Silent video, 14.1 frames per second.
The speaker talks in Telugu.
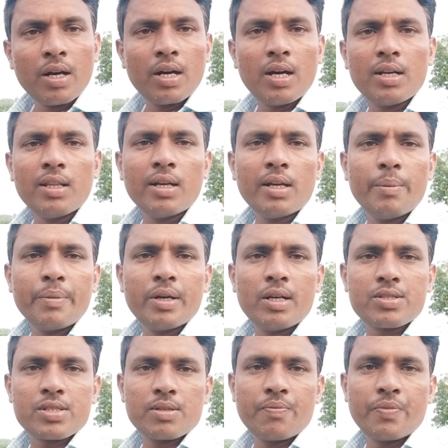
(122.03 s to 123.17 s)
గార్దా
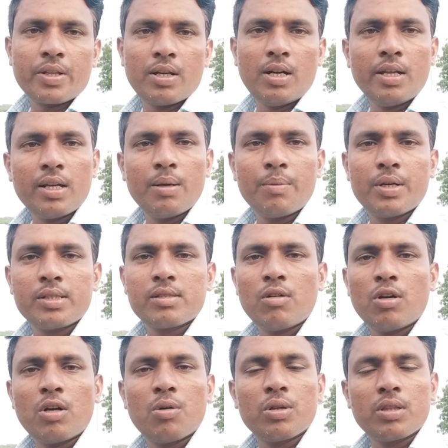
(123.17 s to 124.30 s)
కెమికల్స్ గార్డా కెమికల్స్లో
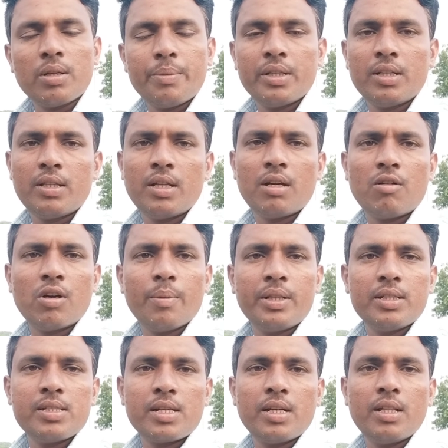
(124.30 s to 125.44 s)
ఒక కొత్త మంది అయితే రావడం అయితే
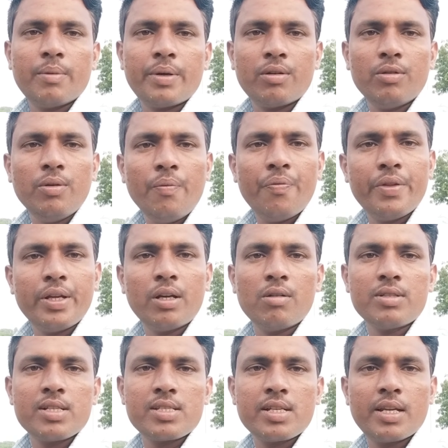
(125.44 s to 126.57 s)
జరిగింది మనకు దీంట్లో వచ్చేసి